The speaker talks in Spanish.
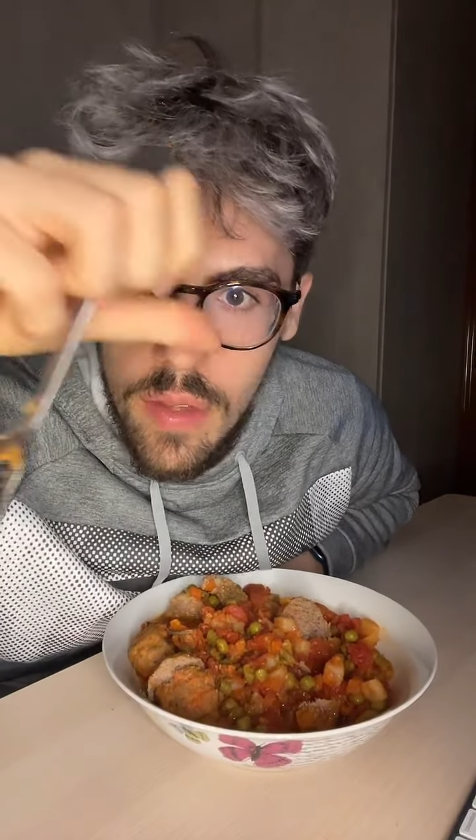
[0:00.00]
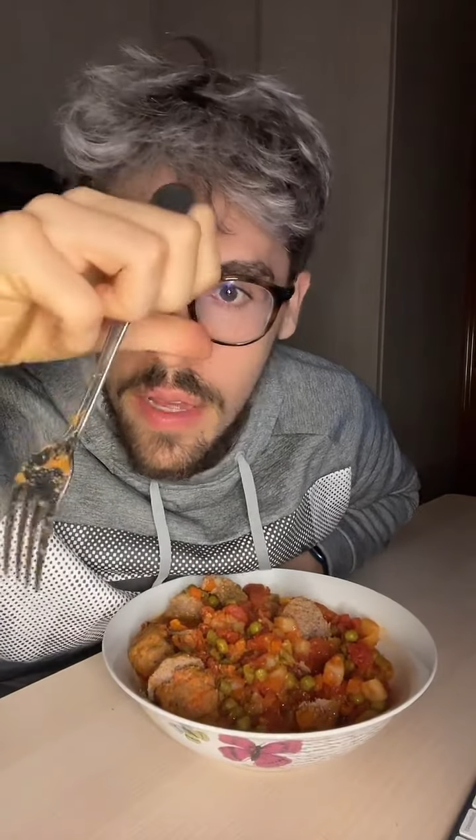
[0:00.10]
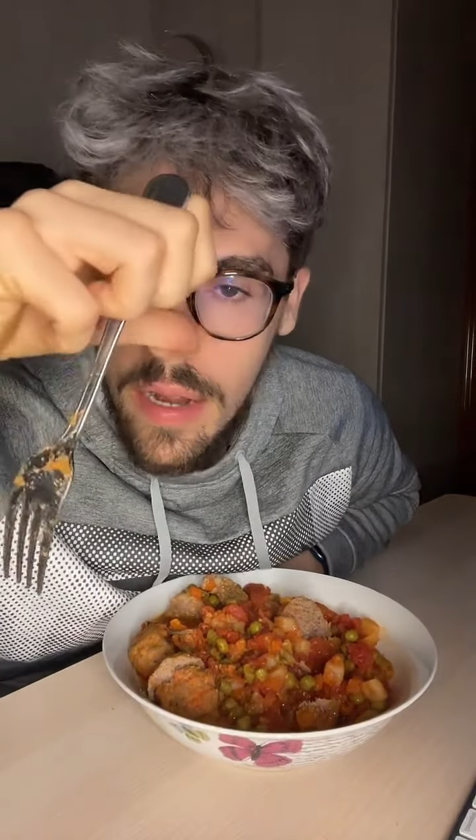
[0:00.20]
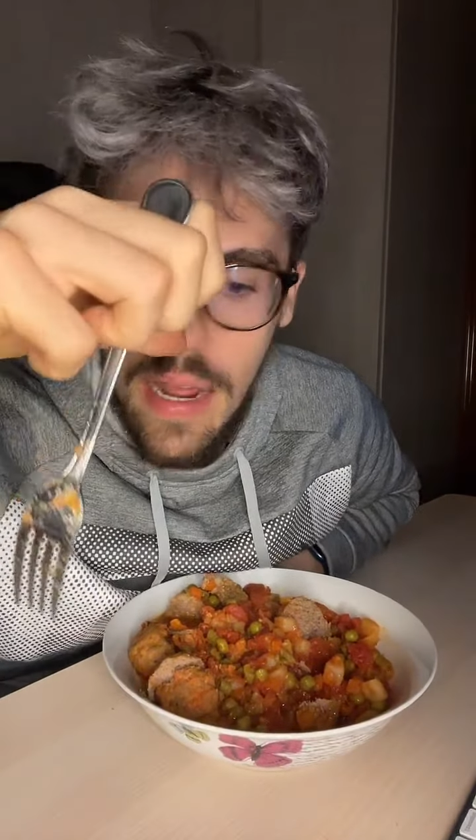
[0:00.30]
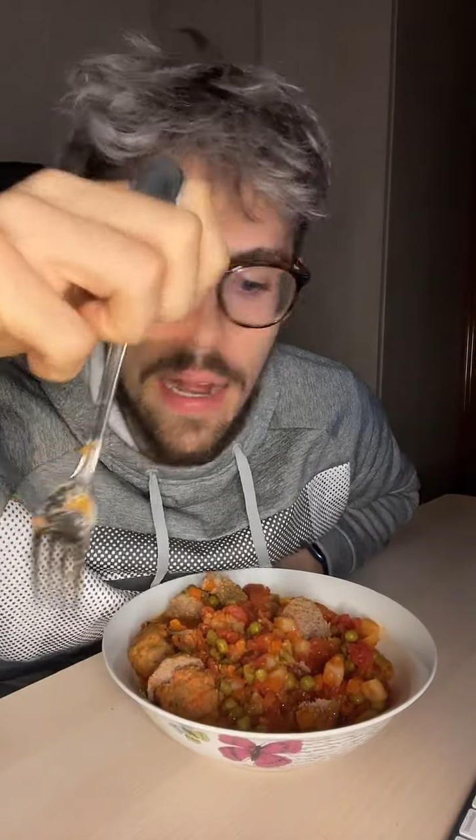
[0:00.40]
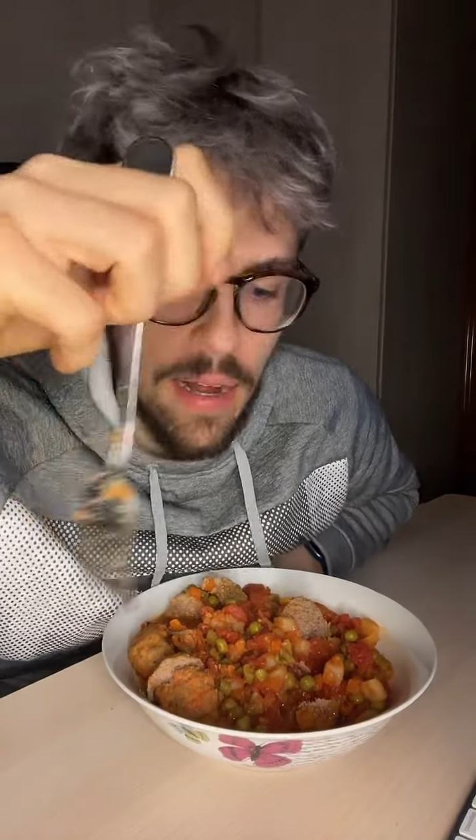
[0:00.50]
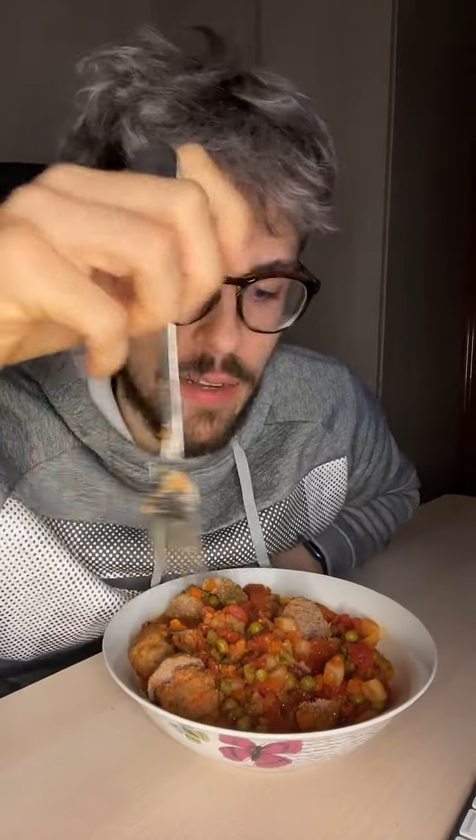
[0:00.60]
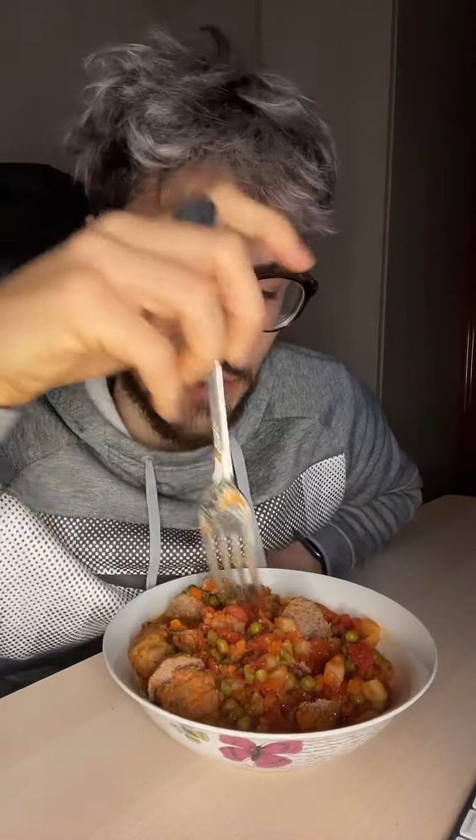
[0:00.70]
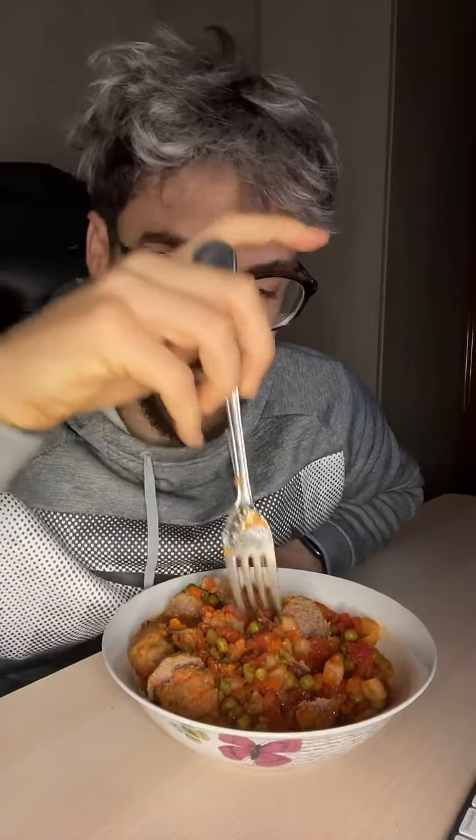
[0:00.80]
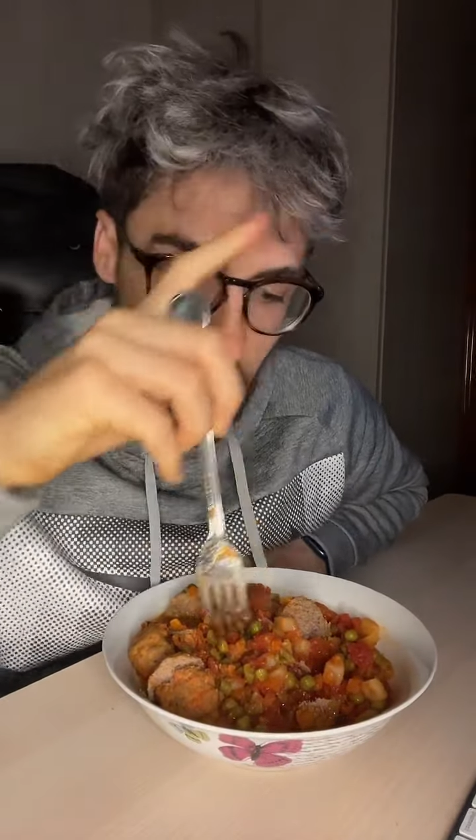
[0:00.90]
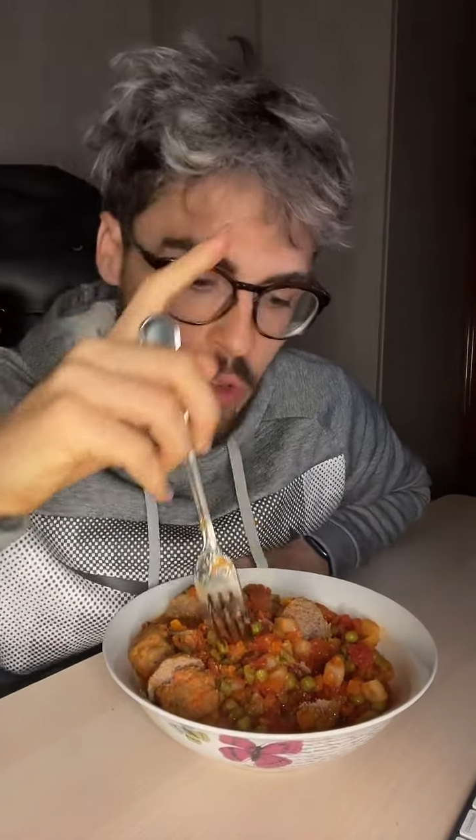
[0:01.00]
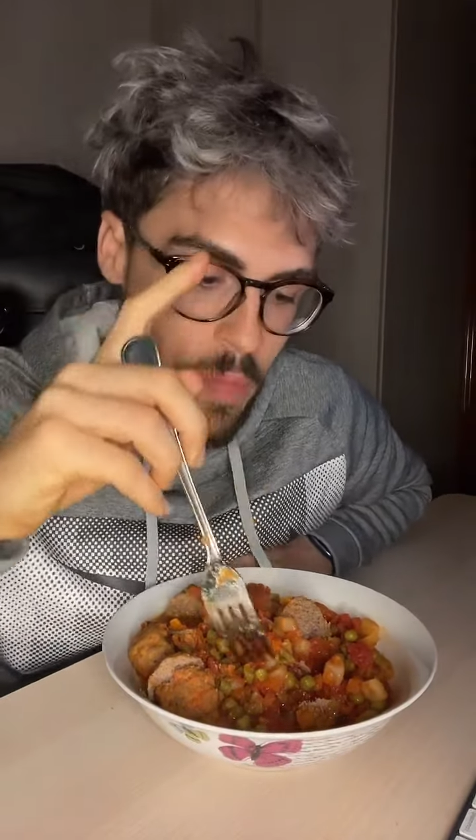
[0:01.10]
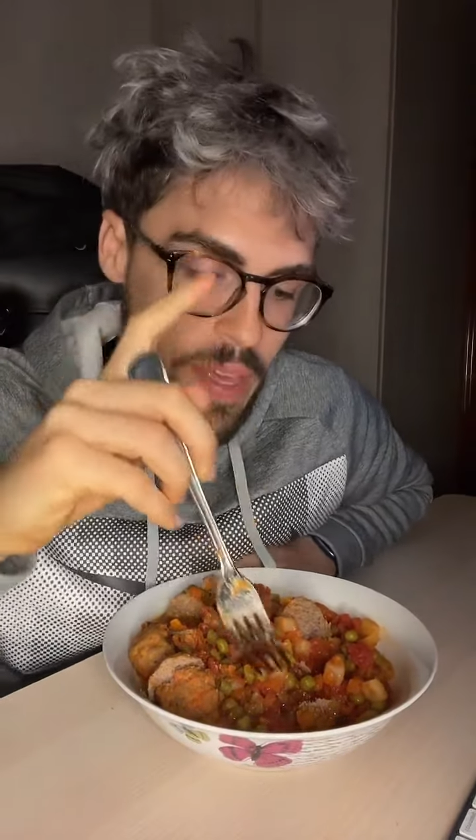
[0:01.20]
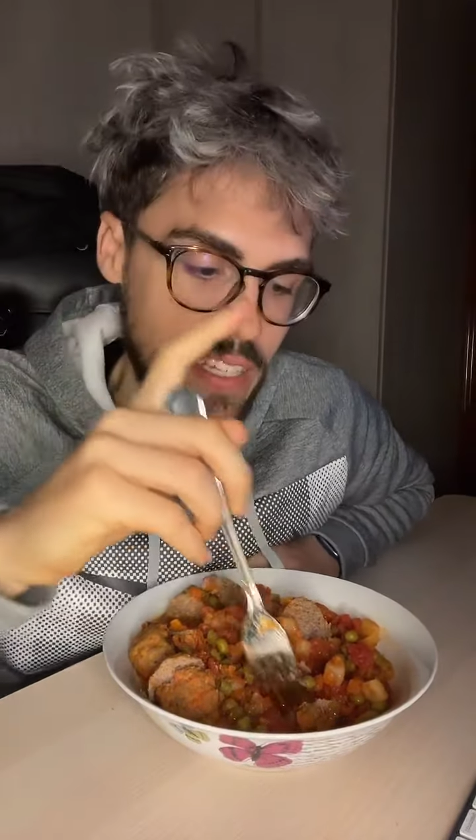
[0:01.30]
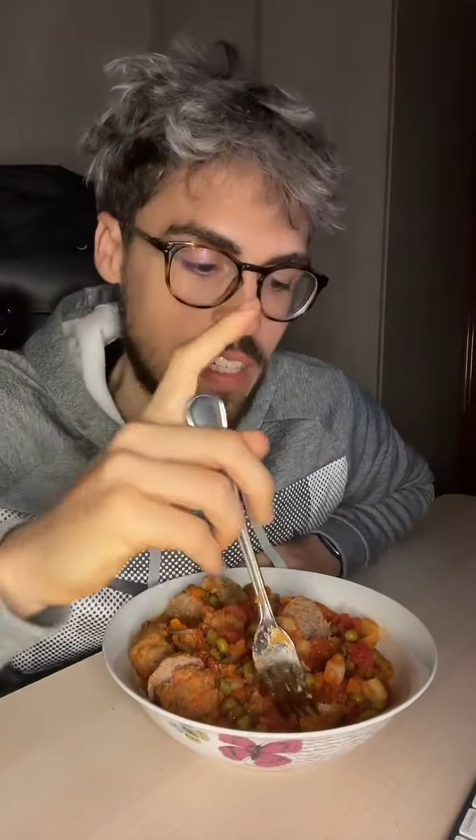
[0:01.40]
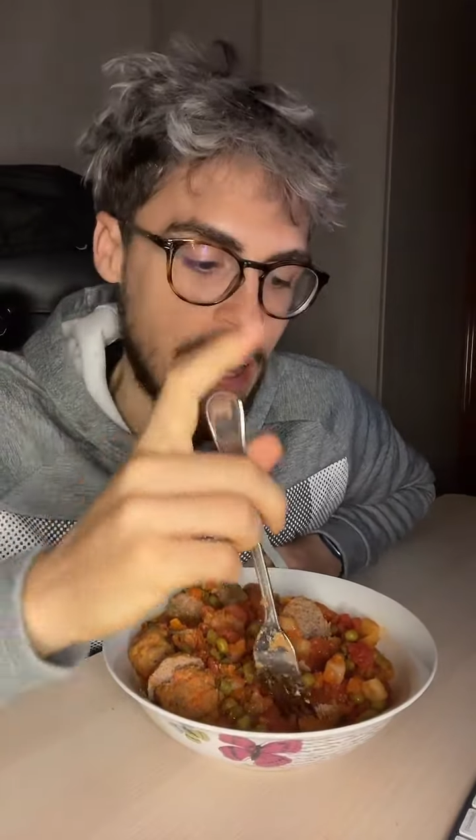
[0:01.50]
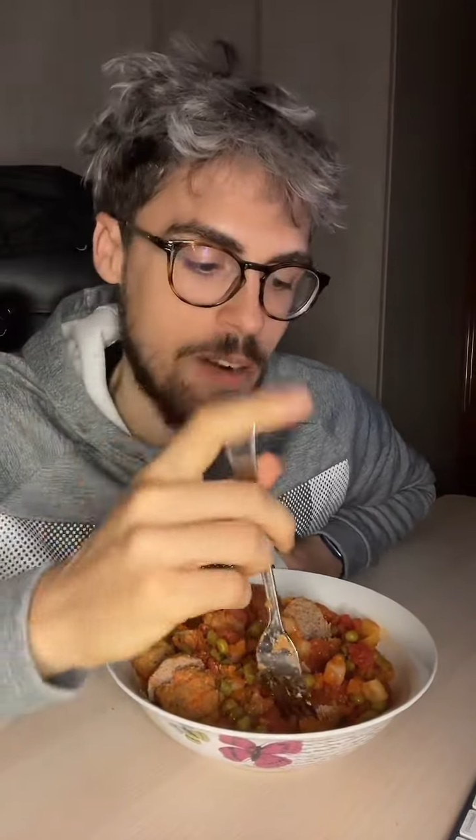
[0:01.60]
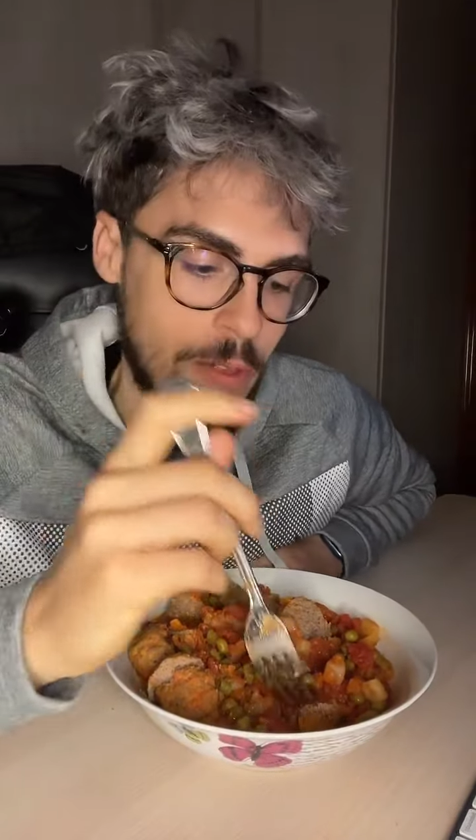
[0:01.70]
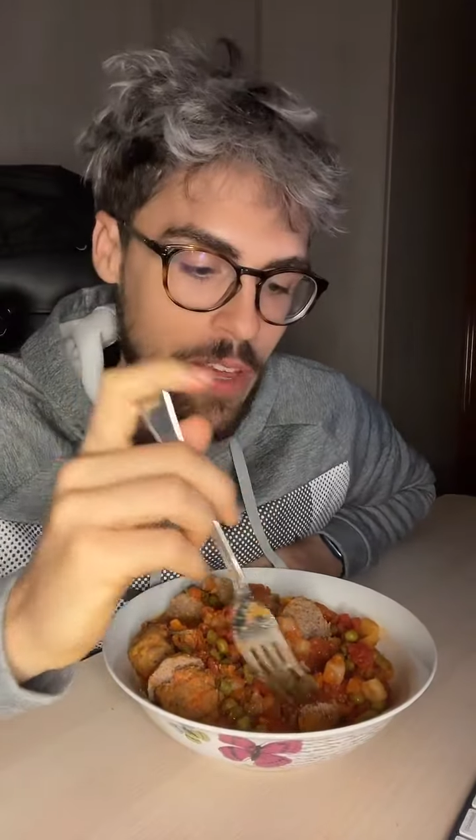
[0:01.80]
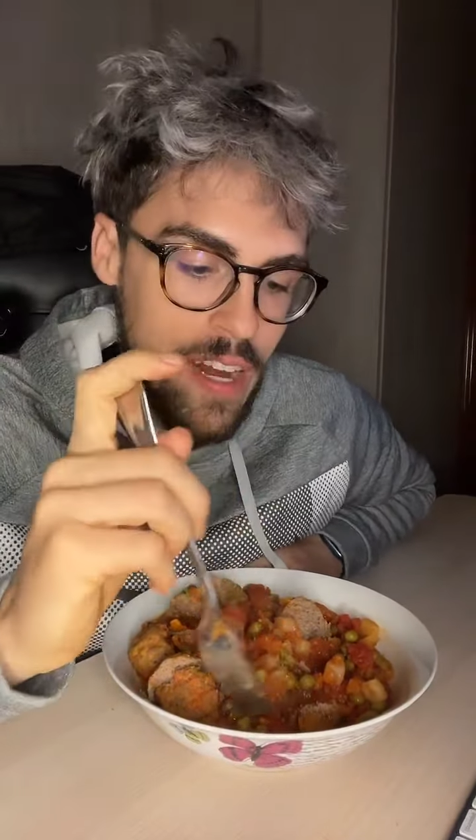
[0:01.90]
Israel, son de mi casa la
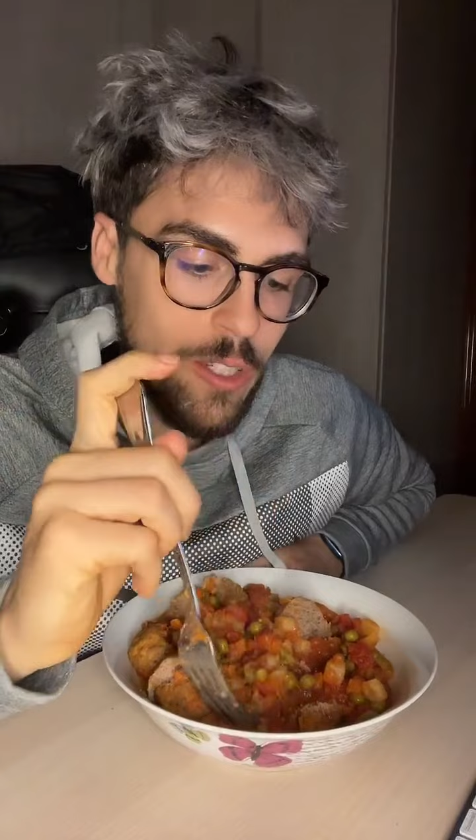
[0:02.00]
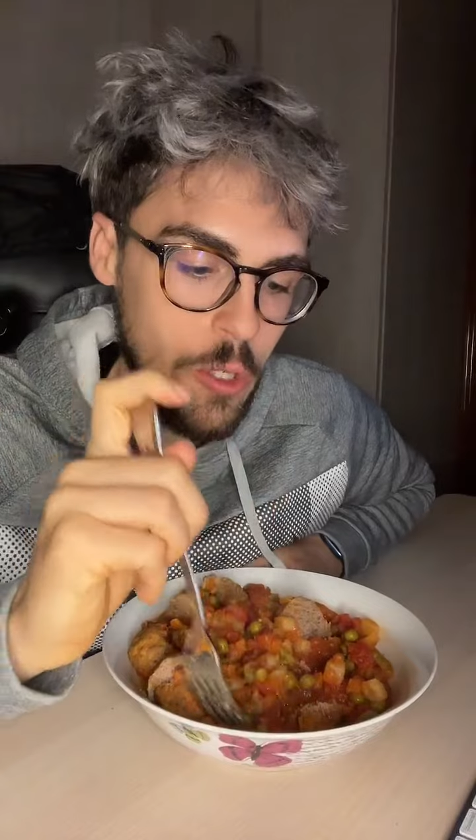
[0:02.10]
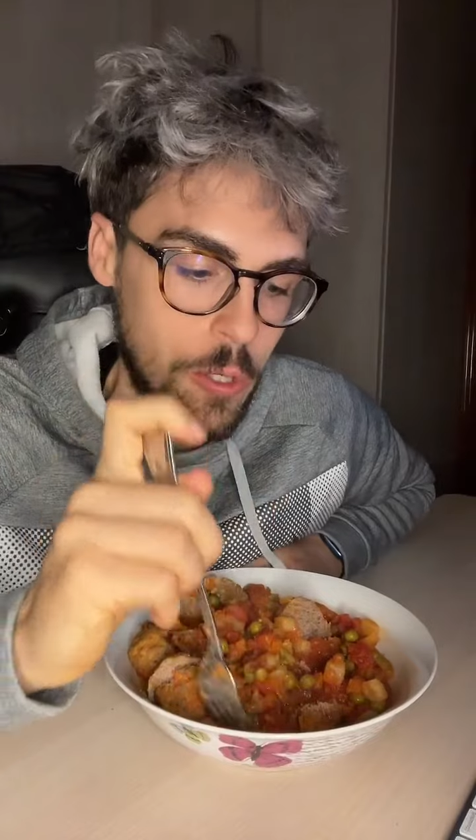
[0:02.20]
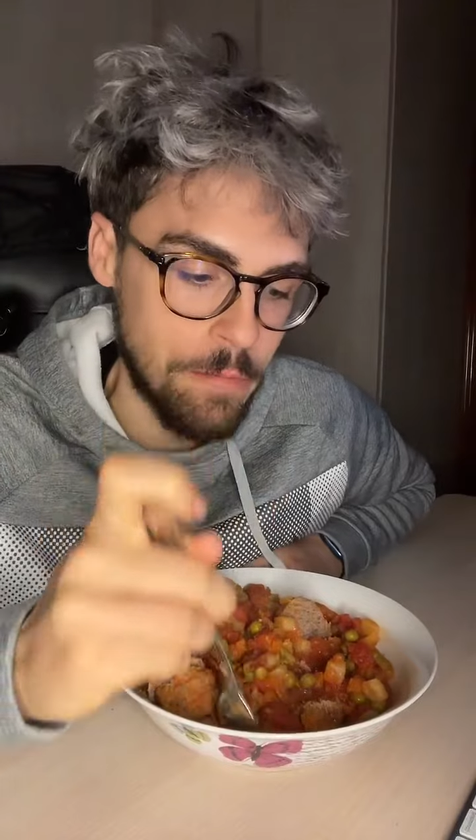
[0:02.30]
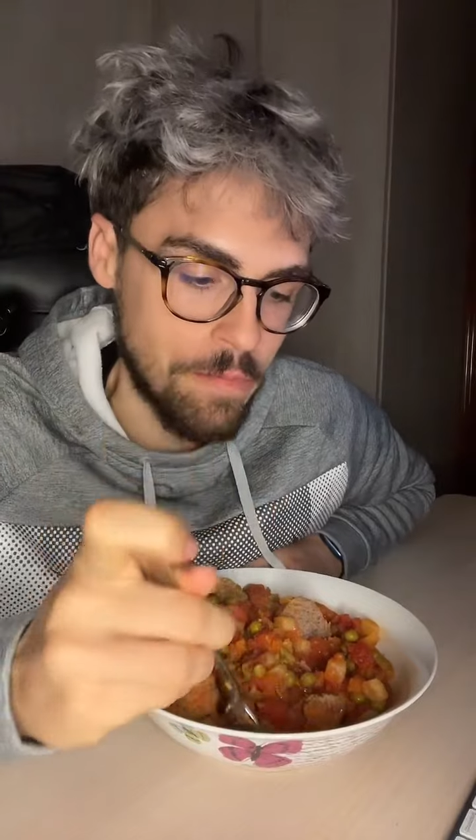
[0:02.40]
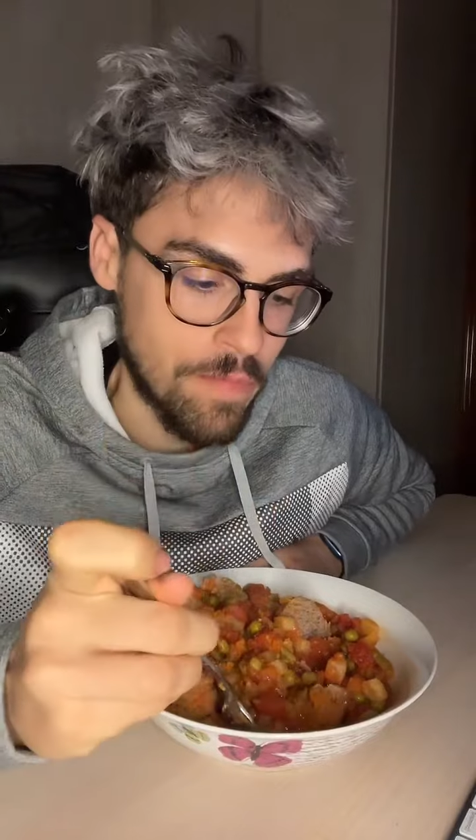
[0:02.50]
amiga. la he hecho yo.